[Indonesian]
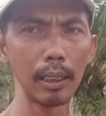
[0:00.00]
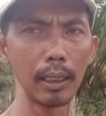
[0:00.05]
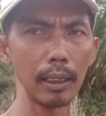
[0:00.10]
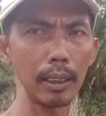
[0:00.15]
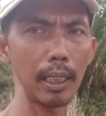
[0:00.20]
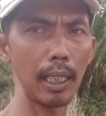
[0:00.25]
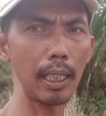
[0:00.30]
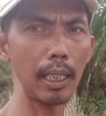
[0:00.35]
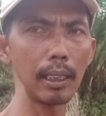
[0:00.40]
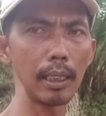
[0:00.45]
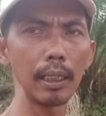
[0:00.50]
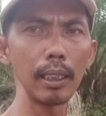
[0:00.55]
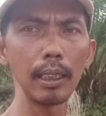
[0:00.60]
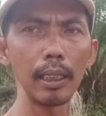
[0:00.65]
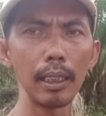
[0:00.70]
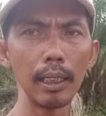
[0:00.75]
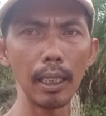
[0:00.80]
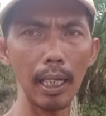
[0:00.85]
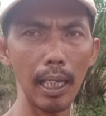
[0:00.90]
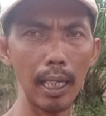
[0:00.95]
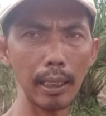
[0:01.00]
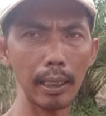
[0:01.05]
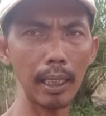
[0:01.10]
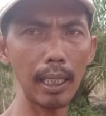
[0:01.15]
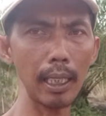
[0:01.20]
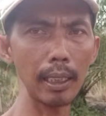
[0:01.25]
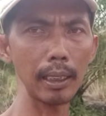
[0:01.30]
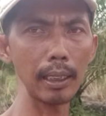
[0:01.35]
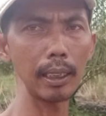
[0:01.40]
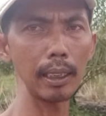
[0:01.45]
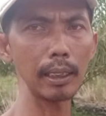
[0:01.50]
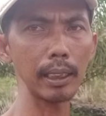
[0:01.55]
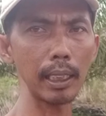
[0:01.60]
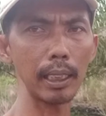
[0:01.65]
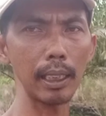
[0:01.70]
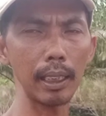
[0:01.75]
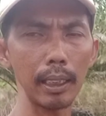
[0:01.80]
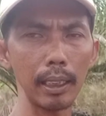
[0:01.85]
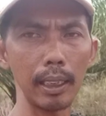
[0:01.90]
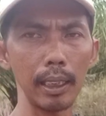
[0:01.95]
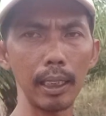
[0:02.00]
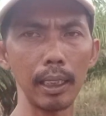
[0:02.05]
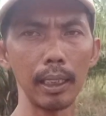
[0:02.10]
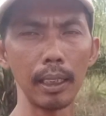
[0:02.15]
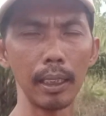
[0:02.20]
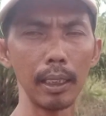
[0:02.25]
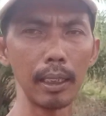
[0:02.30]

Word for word: yang ada di channel ini